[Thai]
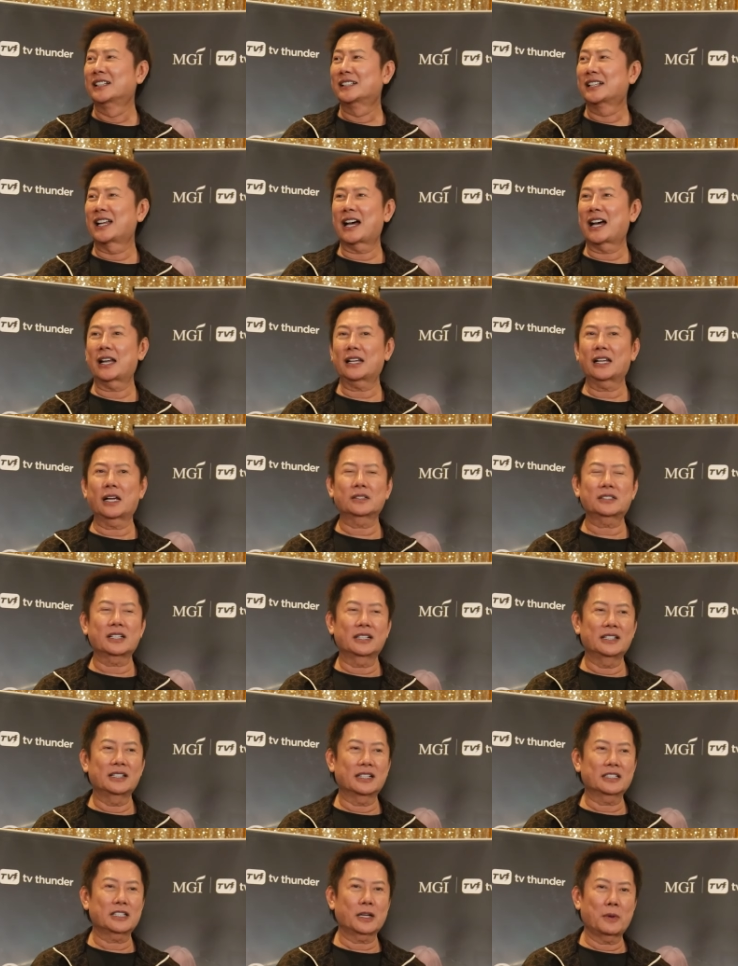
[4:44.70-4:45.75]
นะเราจะ
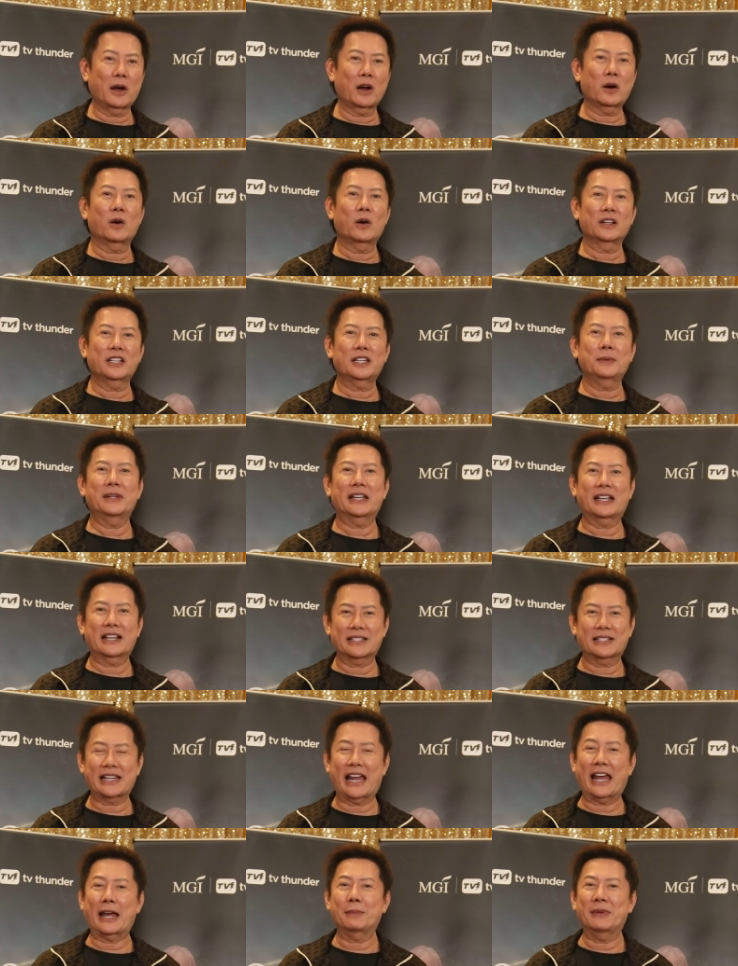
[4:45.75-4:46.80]
เหลือเฉพาะคนที่มีกระ
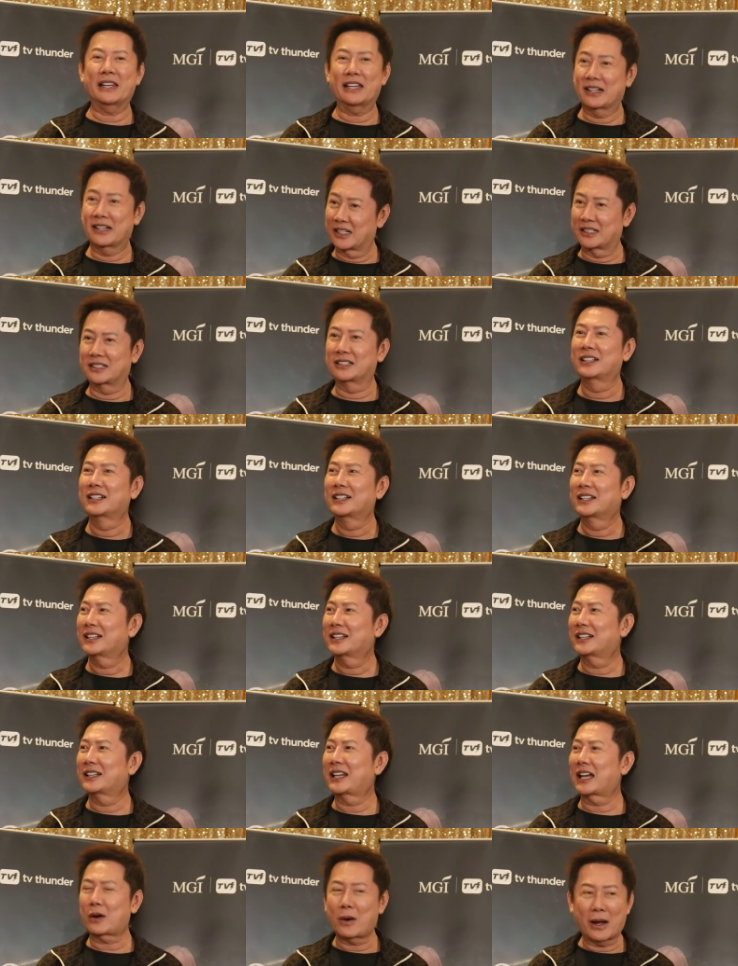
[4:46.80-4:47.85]
แสมีเงิน
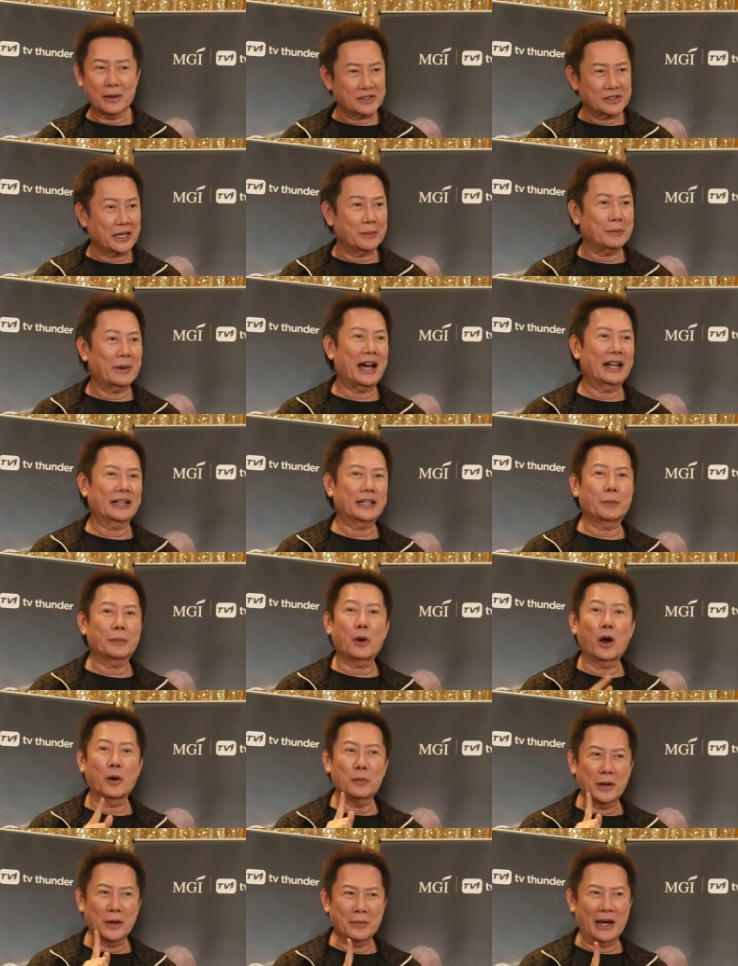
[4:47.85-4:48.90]
และความสามารถแต่พ
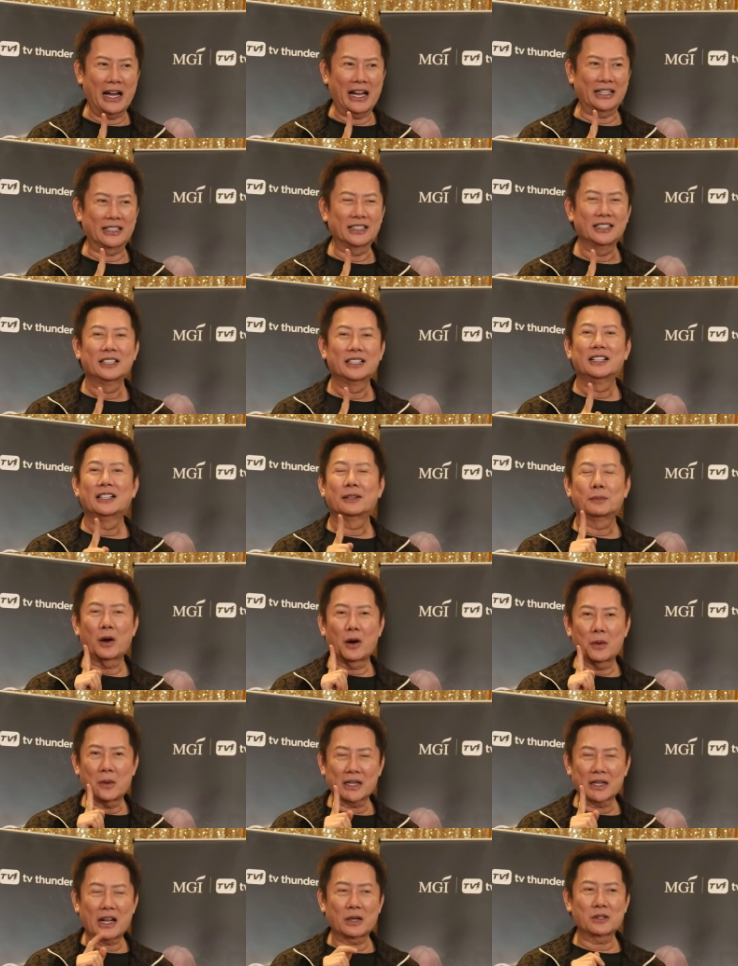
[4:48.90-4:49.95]
อประมาณ เพ
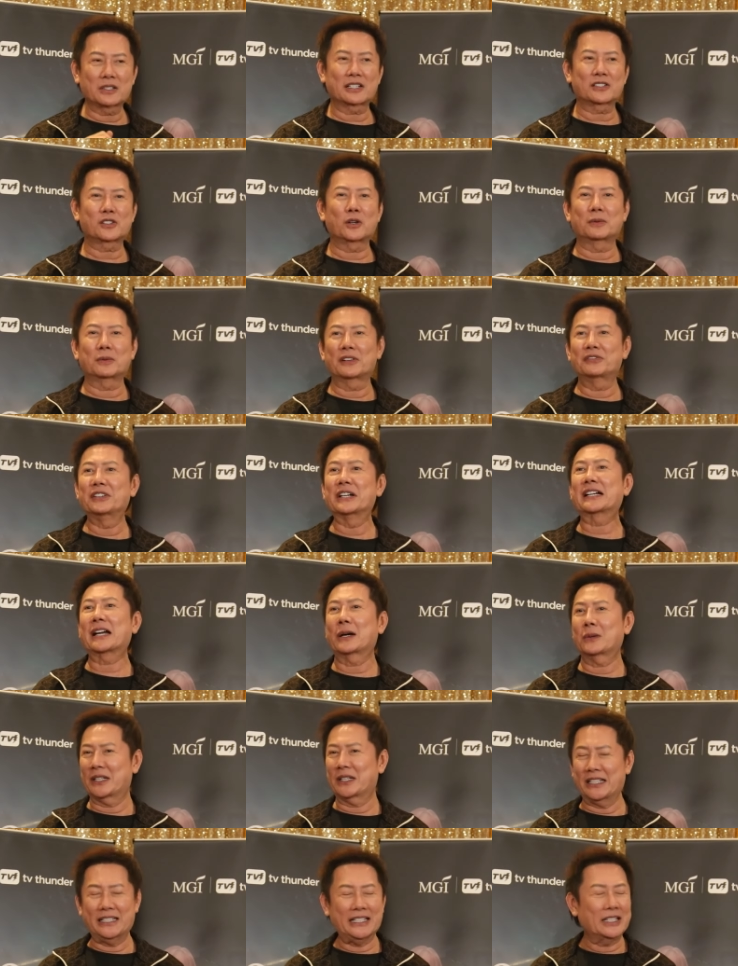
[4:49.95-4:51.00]
ราะว่าเราจะส่งไปฝึกเกา
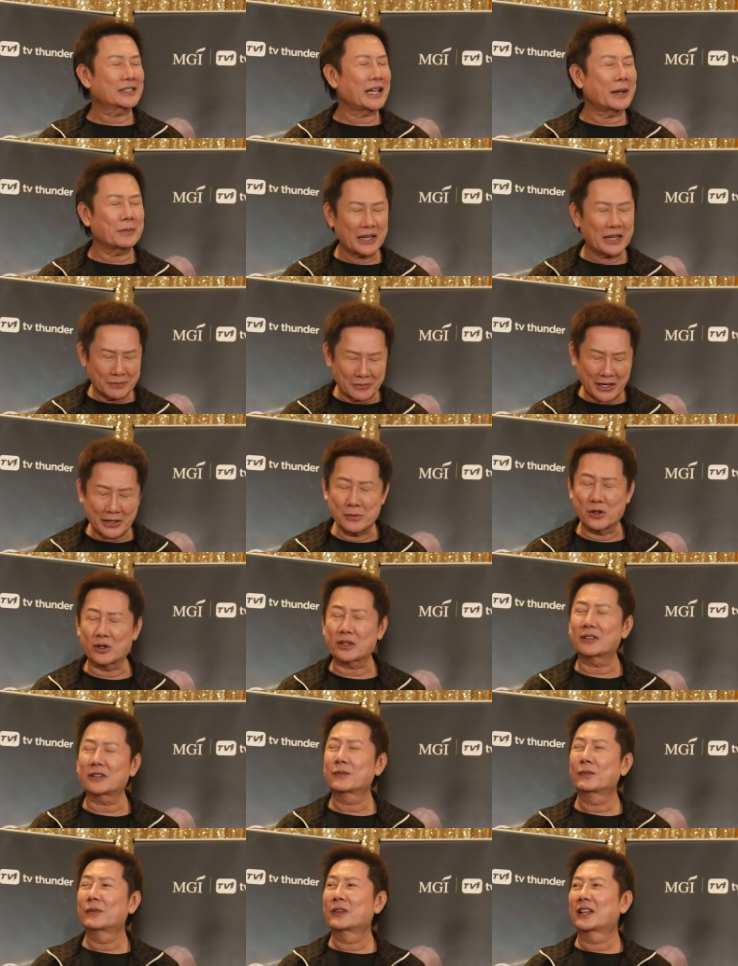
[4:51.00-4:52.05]
หลีเดี๋ยวทำให้ใหม่หมด
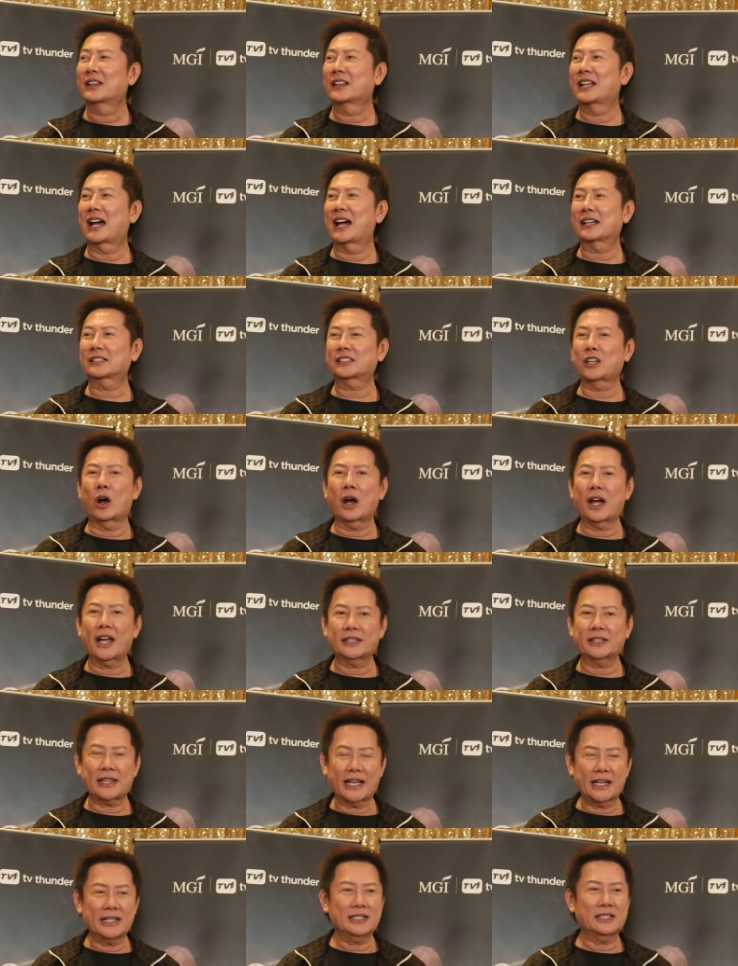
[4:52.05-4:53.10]
นะต่อให้
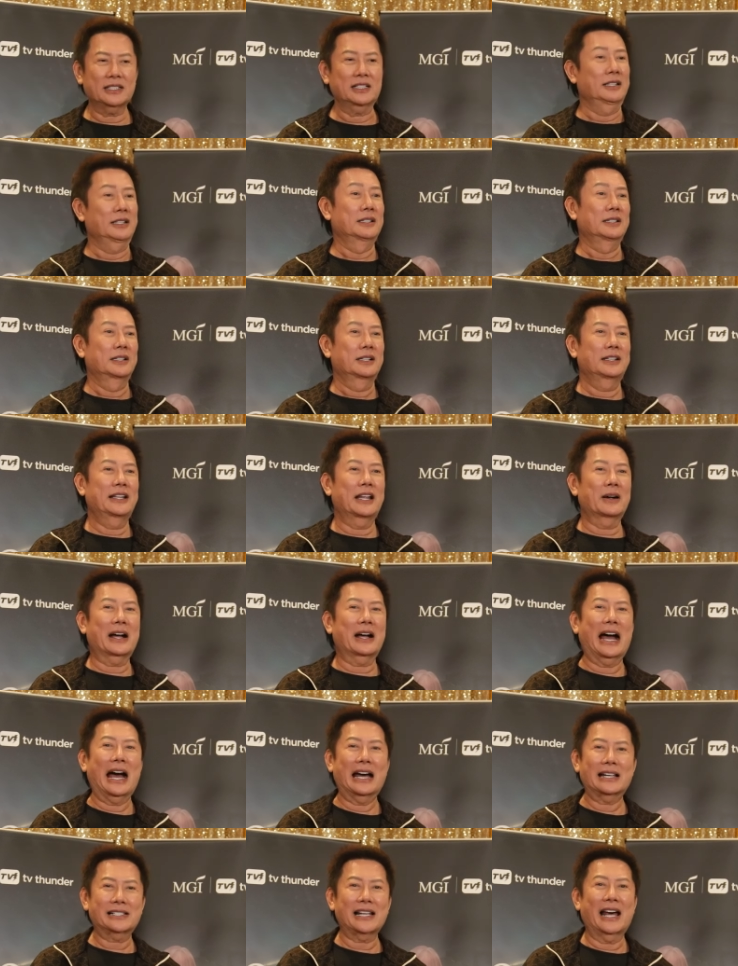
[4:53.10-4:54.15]
เต้นแล้ว
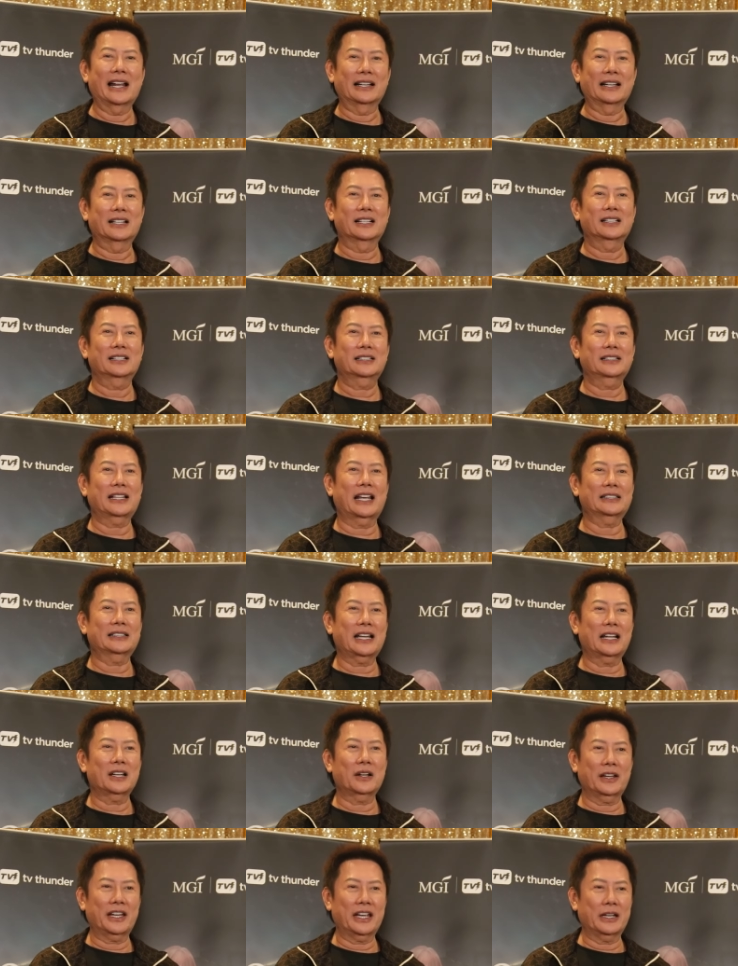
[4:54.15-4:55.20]
ขาสั่นแต่
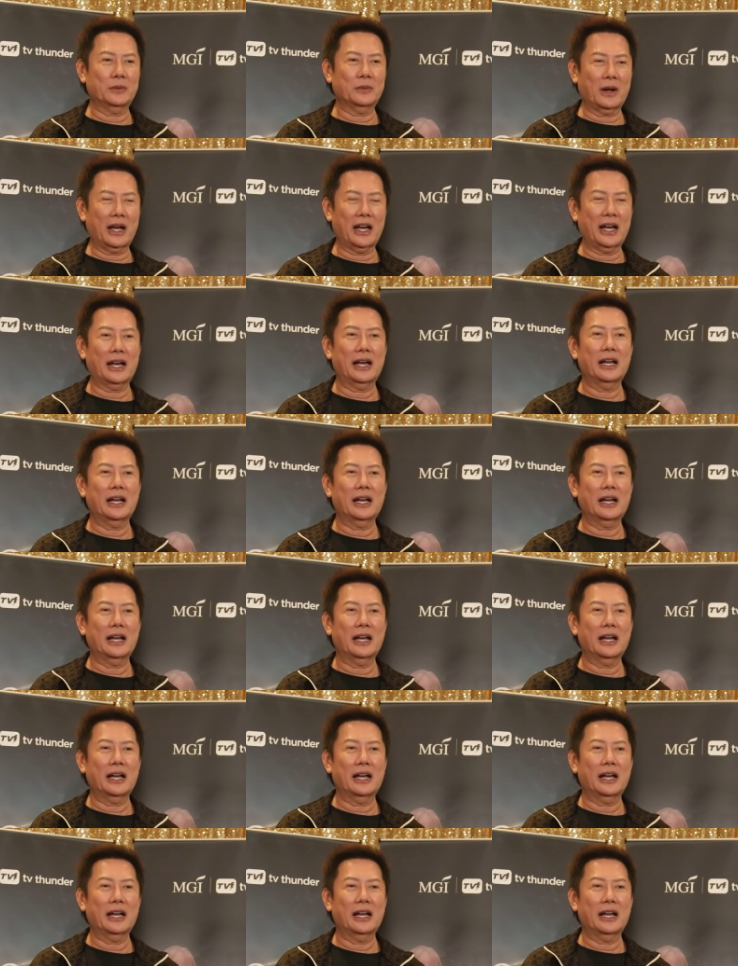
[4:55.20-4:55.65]
ถ้าเราเห็นว่า